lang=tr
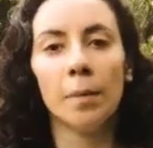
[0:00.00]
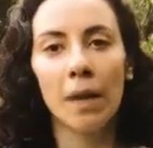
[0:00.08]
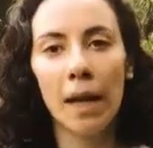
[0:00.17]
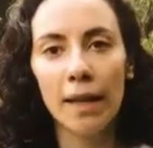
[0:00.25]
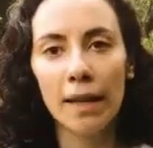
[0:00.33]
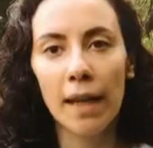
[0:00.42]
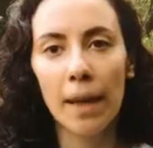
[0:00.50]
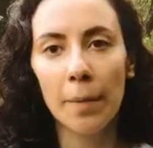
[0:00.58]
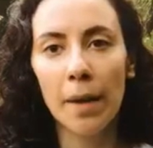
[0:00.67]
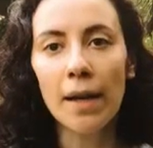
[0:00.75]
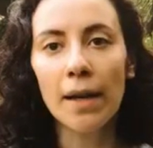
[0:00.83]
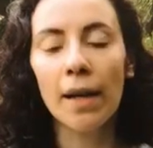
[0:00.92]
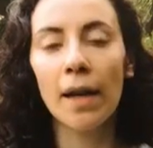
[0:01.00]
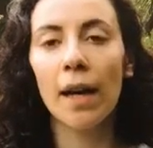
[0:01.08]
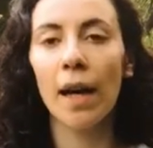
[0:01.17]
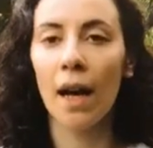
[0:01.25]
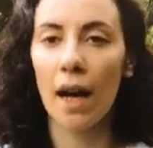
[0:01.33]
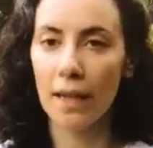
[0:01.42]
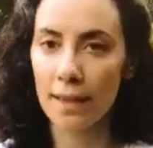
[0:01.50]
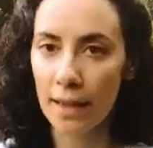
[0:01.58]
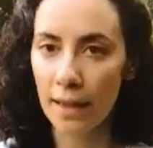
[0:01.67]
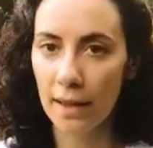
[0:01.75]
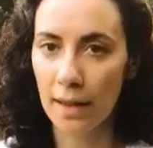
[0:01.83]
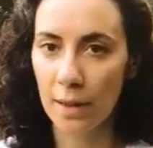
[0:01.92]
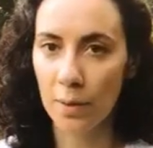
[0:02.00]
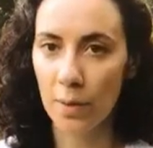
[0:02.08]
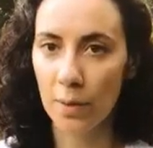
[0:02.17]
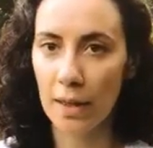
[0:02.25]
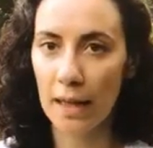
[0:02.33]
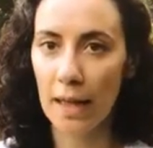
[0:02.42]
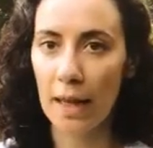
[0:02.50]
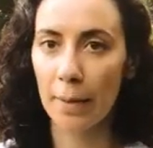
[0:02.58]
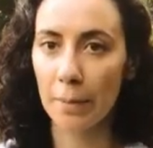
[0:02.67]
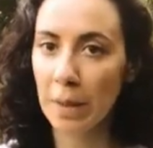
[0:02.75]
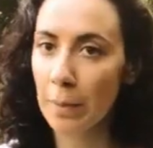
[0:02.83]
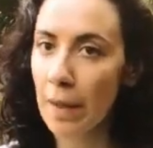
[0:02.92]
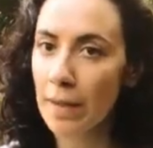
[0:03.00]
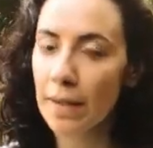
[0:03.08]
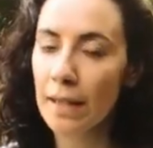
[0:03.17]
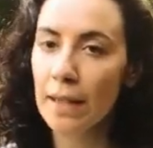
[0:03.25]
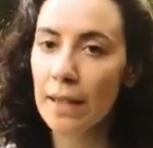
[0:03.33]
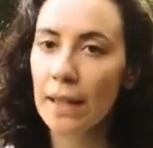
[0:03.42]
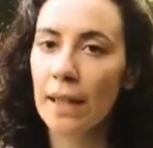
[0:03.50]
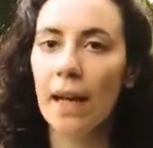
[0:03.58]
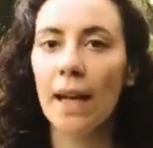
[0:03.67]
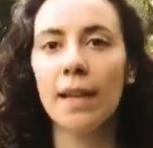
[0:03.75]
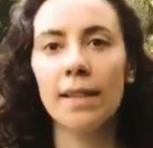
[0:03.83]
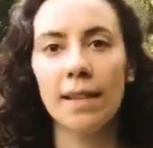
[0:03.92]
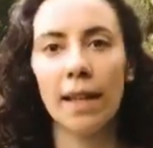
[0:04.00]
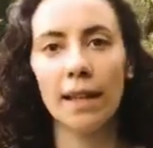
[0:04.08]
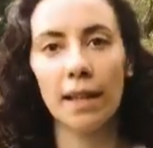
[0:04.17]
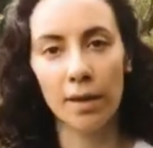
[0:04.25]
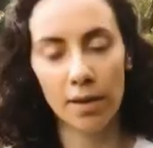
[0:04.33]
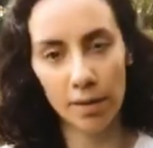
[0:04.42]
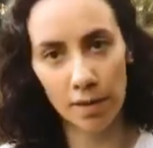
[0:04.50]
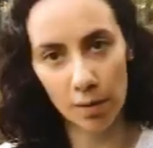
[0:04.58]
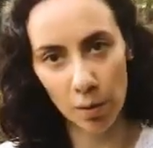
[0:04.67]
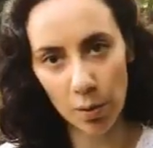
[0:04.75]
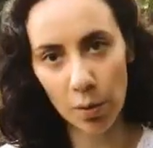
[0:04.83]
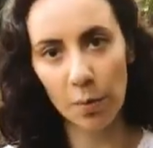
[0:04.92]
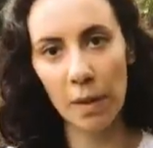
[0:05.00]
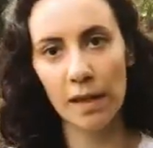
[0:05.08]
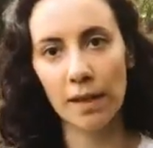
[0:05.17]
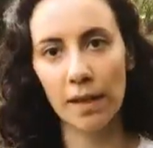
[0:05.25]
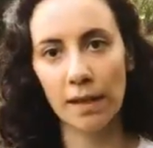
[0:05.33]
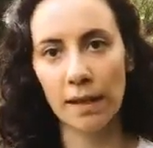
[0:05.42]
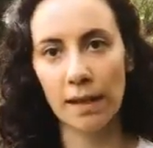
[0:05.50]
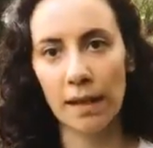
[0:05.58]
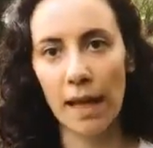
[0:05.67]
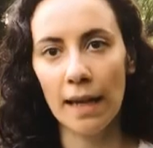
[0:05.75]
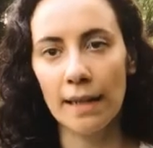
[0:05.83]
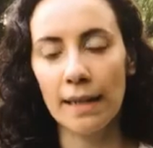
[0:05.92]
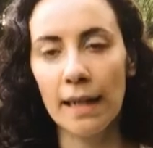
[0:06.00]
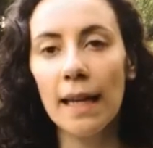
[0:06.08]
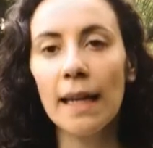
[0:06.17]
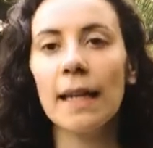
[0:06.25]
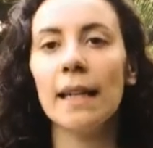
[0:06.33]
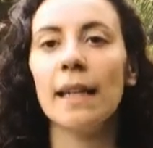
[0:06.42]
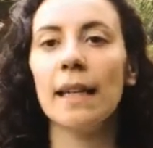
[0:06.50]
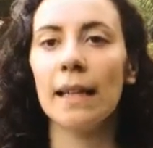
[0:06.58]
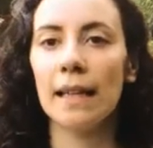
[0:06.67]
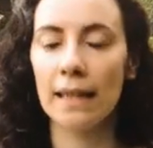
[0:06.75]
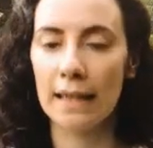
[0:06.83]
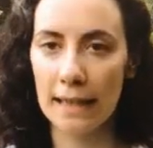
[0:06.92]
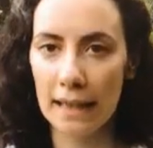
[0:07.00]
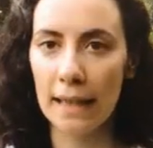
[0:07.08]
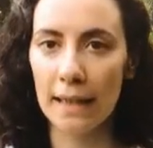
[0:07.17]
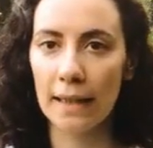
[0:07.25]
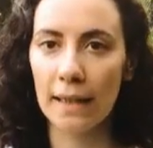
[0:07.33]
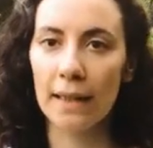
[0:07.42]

Pranayama asanadan sonra gelen bir başlık ancak götürmeye çalıştığı yer ise zihin.